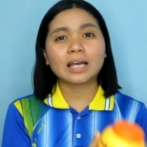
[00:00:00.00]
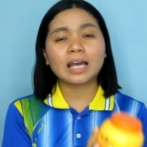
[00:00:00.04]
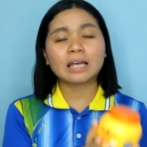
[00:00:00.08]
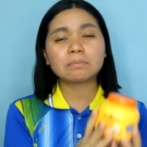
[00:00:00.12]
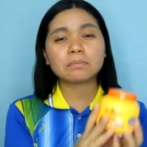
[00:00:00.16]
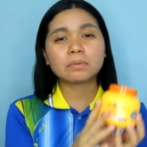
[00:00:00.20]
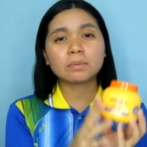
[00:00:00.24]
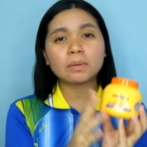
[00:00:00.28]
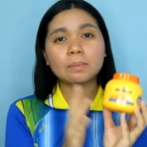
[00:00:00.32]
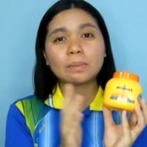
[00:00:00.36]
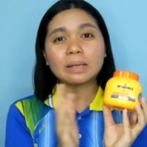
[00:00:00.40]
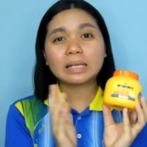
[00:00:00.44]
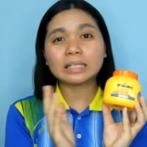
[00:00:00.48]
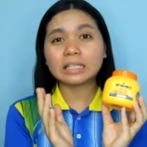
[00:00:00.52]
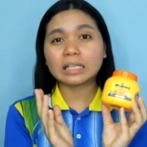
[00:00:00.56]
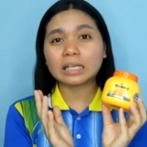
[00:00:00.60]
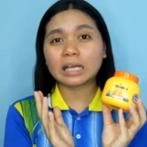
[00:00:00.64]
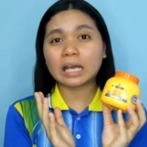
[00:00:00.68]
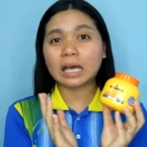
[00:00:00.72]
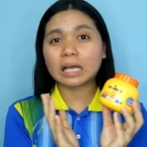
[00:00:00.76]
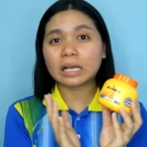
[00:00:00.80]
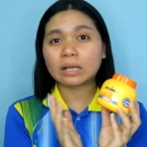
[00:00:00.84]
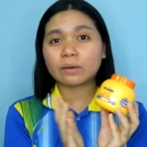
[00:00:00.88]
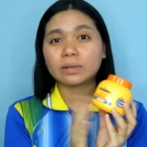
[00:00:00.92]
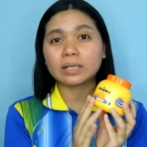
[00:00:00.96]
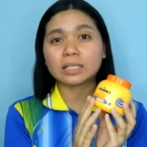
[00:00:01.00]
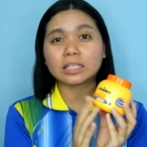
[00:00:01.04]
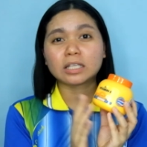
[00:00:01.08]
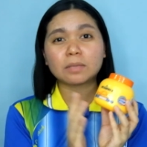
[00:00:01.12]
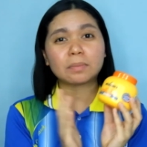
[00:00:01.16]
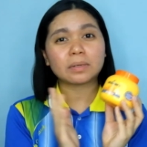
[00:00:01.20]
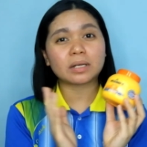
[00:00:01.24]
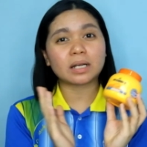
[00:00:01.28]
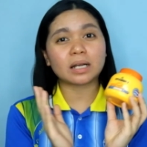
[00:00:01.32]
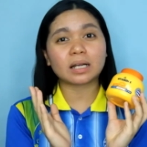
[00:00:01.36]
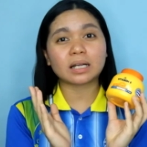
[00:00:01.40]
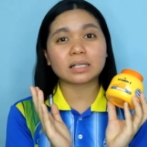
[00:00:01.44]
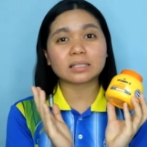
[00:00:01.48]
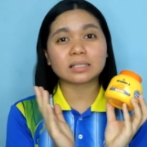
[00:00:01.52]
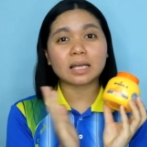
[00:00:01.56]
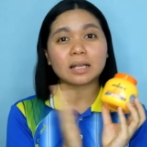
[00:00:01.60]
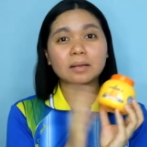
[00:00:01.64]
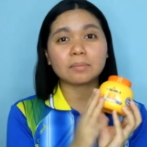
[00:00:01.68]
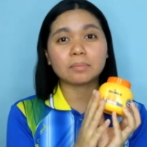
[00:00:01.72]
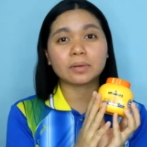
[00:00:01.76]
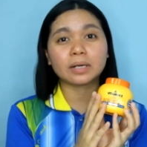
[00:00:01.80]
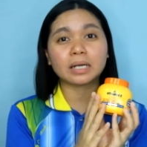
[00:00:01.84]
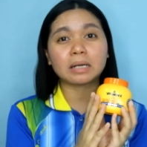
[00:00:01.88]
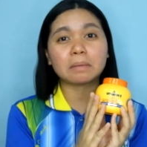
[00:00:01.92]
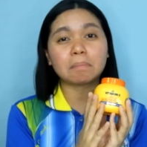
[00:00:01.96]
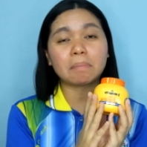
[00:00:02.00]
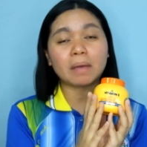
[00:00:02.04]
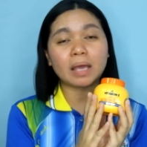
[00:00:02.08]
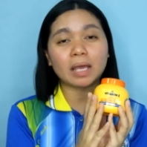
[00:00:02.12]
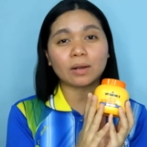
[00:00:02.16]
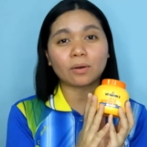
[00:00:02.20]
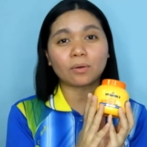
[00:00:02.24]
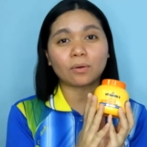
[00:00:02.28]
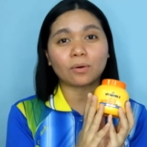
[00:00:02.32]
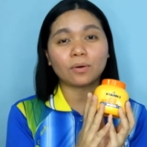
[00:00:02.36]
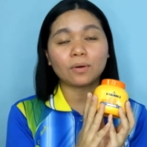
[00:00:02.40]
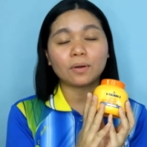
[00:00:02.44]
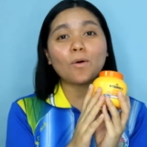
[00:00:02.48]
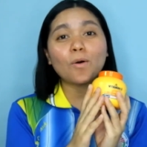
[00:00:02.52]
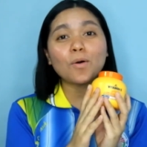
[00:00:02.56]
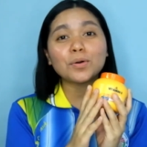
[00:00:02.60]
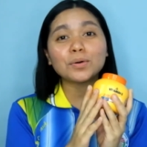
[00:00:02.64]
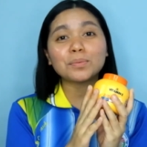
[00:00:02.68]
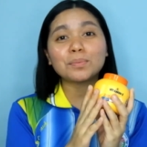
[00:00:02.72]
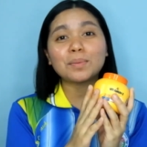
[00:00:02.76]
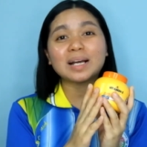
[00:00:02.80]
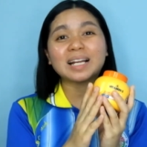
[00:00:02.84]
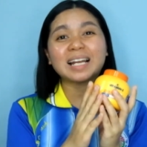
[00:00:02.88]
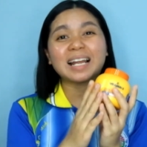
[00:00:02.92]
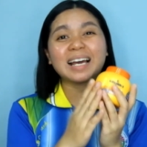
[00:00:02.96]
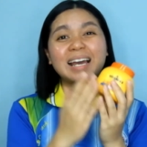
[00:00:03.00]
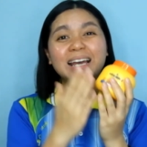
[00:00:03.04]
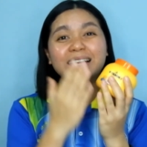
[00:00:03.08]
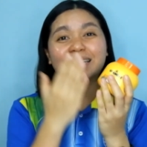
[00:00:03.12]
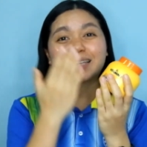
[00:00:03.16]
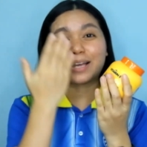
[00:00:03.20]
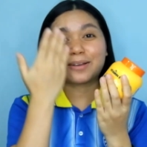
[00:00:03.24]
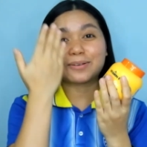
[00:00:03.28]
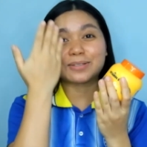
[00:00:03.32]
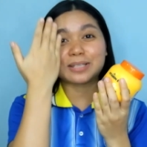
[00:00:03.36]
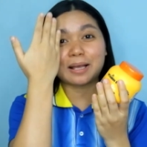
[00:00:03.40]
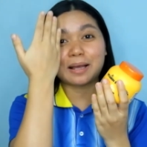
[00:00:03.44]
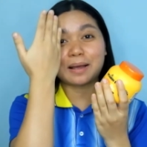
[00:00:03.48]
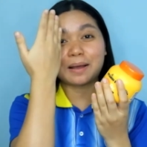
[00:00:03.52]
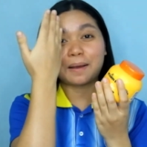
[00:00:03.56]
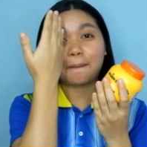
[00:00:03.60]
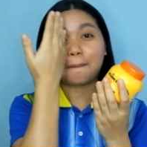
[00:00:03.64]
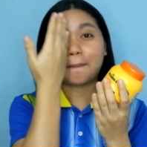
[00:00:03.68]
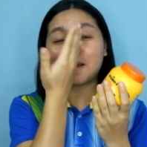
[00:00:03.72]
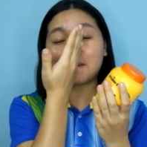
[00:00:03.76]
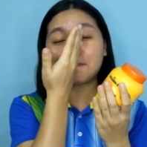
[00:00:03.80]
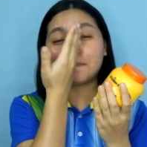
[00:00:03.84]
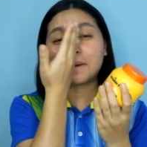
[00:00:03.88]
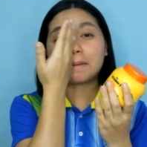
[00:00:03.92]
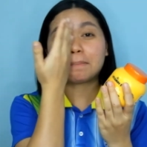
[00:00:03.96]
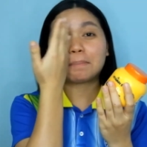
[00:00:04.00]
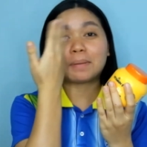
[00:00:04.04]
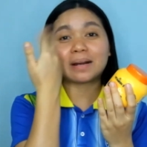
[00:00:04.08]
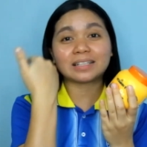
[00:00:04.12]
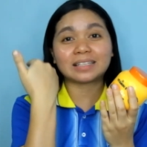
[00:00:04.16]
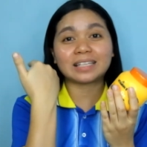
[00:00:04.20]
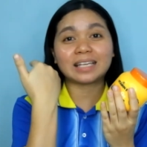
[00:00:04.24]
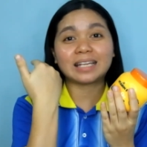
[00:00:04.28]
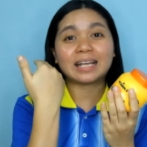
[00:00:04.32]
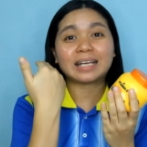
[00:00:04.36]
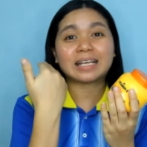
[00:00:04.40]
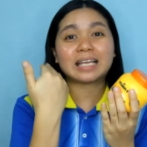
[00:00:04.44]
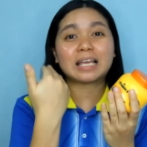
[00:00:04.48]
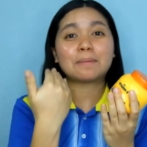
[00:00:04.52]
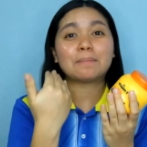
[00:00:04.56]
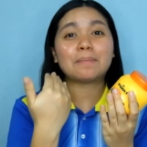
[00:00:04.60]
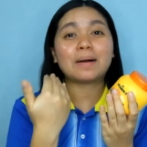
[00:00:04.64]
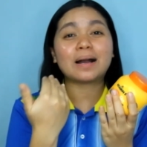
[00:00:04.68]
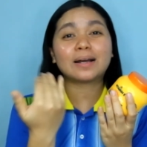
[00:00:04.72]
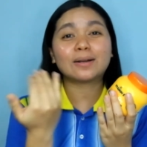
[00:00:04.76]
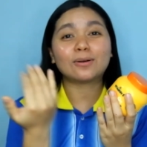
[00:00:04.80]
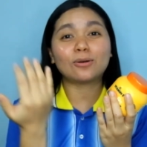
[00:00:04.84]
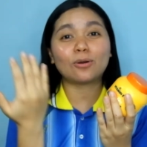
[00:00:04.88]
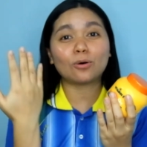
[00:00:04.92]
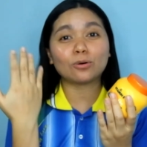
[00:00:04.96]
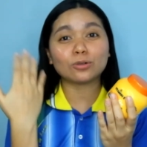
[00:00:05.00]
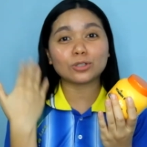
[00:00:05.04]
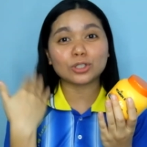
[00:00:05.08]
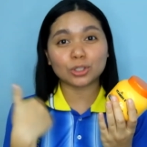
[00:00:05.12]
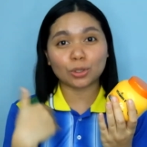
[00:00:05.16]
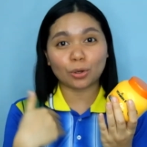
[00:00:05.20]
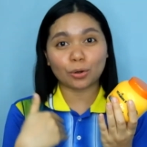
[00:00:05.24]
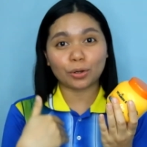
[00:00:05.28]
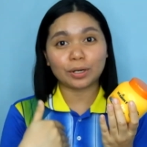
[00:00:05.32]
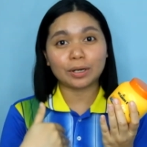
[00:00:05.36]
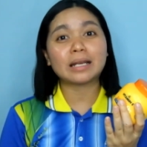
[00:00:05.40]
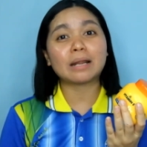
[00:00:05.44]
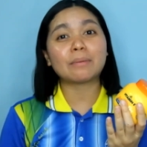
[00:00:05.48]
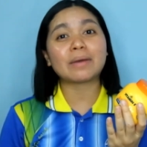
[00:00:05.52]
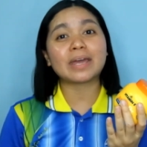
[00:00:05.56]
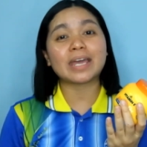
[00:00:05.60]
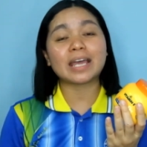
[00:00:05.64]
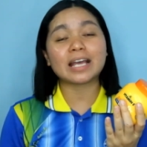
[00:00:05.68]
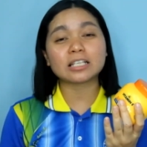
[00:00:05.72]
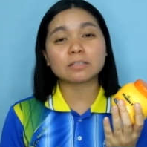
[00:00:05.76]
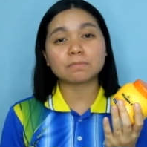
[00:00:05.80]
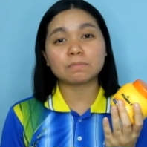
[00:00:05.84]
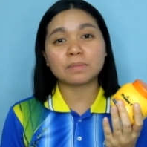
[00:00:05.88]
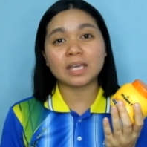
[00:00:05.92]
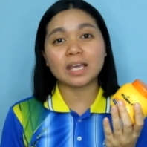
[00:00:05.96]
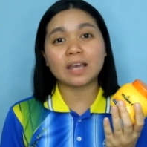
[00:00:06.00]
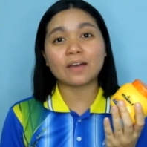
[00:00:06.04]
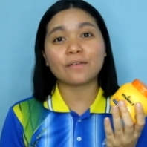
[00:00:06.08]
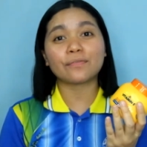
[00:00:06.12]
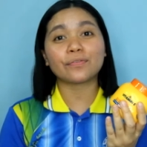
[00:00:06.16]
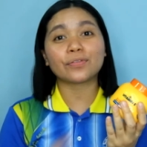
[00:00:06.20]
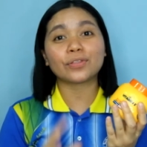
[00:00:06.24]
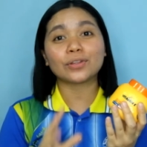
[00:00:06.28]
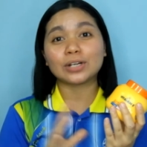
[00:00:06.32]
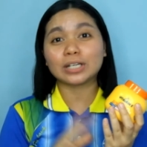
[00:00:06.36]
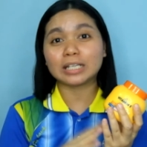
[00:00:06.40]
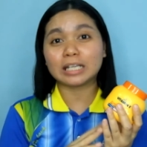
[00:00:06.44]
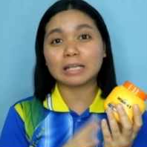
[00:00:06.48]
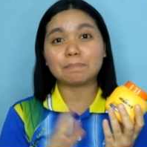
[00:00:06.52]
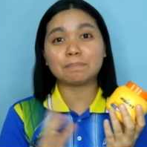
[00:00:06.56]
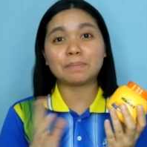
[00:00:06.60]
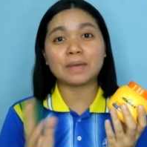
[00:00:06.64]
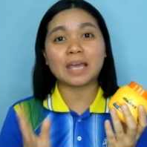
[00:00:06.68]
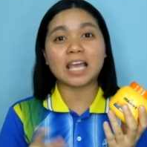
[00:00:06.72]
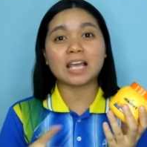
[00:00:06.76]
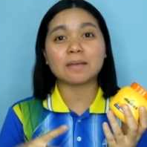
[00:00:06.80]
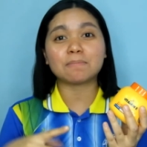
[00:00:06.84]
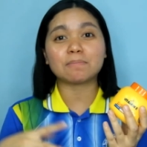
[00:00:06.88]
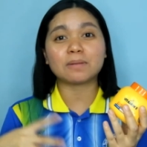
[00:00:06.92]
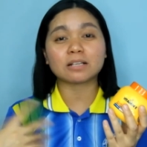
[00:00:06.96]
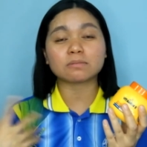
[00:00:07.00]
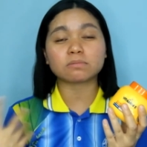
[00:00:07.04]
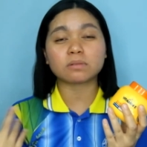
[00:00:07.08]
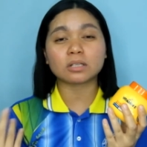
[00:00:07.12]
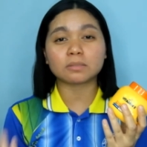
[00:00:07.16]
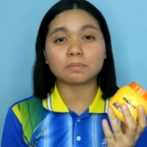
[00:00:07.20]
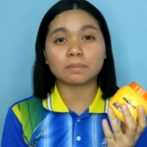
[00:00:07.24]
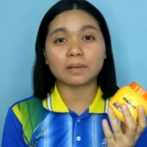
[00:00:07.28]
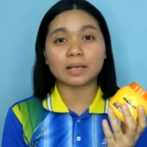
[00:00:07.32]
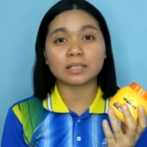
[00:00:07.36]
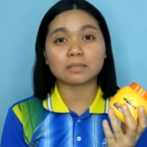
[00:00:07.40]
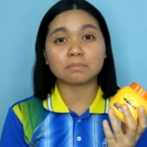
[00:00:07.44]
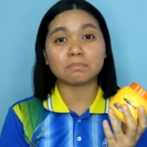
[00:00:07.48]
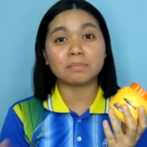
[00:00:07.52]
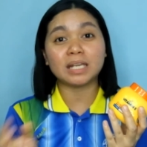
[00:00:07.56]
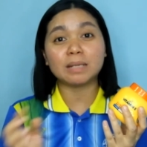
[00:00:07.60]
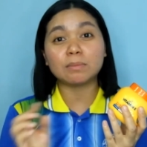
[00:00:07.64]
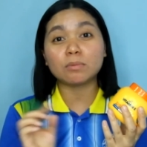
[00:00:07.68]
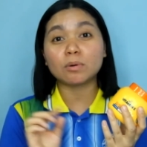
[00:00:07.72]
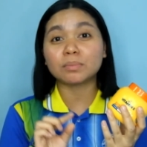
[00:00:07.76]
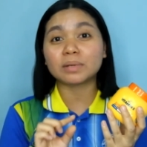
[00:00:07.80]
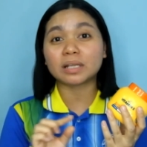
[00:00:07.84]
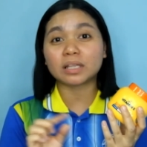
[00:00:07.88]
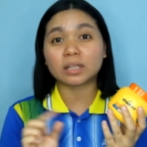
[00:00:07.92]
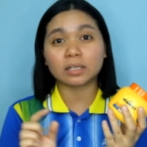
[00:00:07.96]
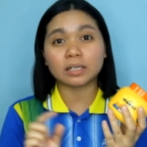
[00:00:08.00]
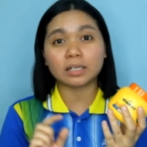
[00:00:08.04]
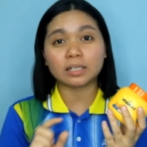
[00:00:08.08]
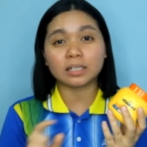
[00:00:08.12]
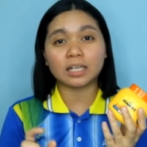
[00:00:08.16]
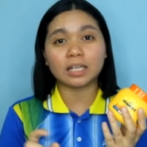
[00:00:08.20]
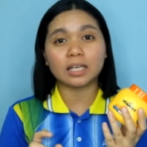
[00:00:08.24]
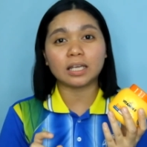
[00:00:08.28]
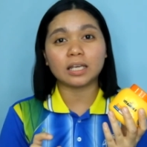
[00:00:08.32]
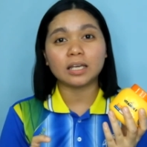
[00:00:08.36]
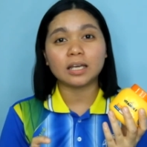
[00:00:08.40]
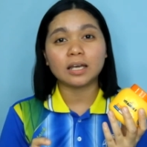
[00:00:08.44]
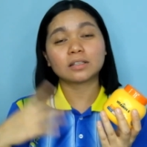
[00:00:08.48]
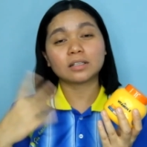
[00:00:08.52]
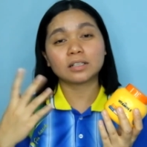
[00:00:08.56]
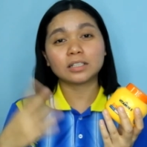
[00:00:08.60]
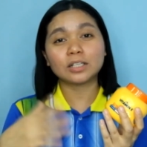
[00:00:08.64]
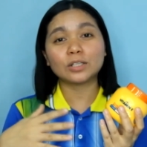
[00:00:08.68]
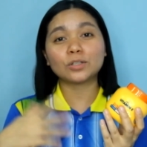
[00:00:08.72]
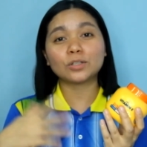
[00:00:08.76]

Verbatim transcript: kahit magbibilad na yung araw, hindi tayo magka-sunburn, pero kung magla maglagay tayo sa ibang parte ng ibang lotion na may SPF 30, PA++, minimum na 30, 30